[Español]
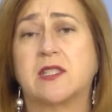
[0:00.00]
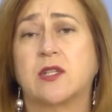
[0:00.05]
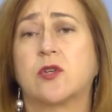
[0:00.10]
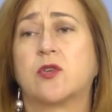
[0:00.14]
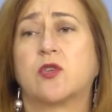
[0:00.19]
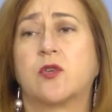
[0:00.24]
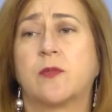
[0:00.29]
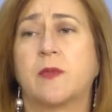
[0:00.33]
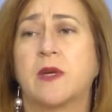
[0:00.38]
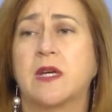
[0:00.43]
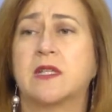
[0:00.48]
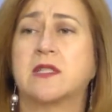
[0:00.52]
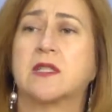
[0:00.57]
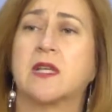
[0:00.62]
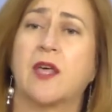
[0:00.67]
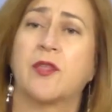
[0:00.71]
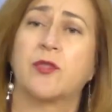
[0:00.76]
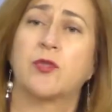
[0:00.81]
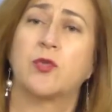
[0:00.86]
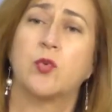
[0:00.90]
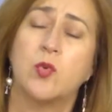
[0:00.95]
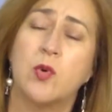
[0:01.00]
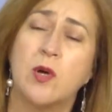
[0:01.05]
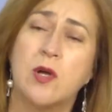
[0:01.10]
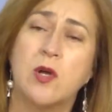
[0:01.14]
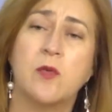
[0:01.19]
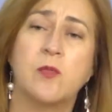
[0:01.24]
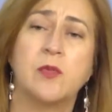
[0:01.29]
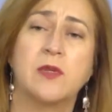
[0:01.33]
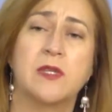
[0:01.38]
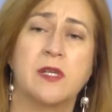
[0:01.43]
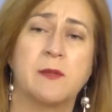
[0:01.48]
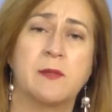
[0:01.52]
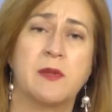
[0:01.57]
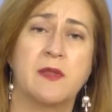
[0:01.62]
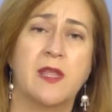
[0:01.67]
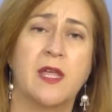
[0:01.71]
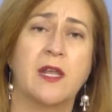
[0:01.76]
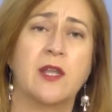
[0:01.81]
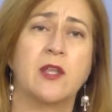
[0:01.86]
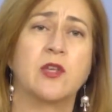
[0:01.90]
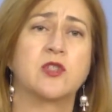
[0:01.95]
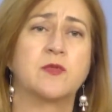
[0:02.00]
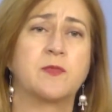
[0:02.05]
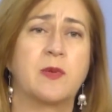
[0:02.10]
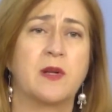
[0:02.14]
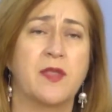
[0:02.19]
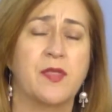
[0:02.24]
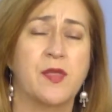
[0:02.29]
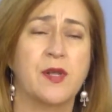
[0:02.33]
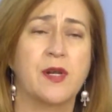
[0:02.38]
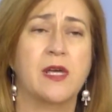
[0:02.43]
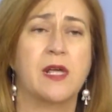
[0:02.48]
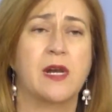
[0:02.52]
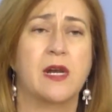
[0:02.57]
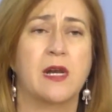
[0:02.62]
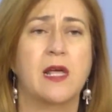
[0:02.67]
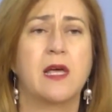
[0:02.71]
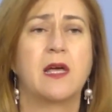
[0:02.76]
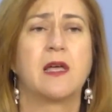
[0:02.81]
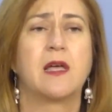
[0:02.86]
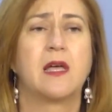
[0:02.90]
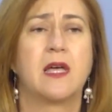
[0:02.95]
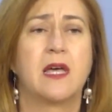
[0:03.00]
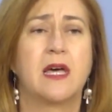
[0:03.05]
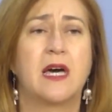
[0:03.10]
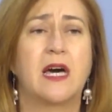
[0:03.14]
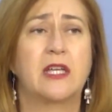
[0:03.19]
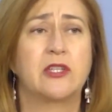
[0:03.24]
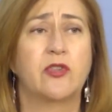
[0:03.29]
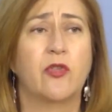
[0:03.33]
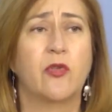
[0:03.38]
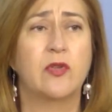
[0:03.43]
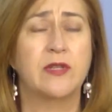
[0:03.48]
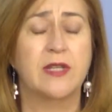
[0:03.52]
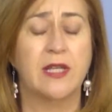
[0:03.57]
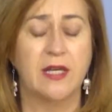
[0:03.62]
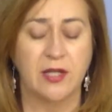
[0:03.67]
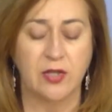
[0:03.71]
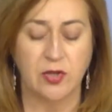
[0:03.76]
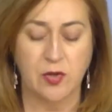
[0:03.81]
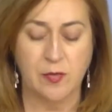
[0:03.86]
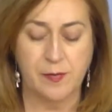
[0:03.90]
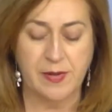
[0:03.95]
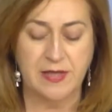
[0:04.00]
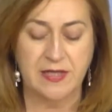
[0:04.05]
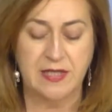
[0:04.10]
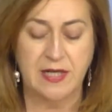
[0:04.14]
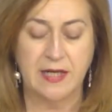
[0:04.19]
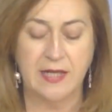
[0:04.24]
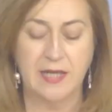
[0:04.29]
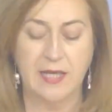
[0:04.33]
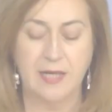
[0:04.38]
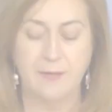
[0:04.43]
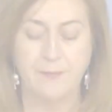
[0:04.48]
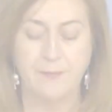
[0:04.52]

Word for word: económicas actúan como intermediarios para acercarla a todo el tejido empresarial.